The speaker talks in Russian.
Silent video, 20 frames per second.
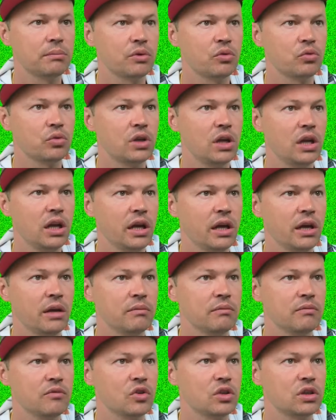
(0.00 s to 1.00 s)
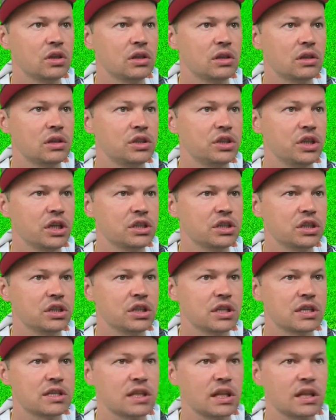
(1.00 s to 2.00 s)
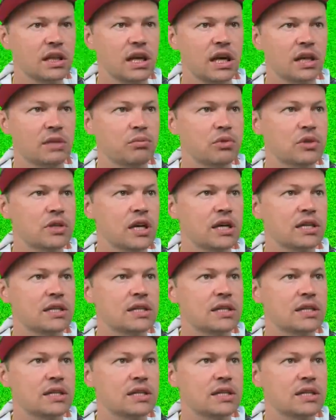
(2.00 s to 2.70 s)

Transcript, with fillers: поудаляем. Вот сейчас, сейчас, сейчас. Солдат пускай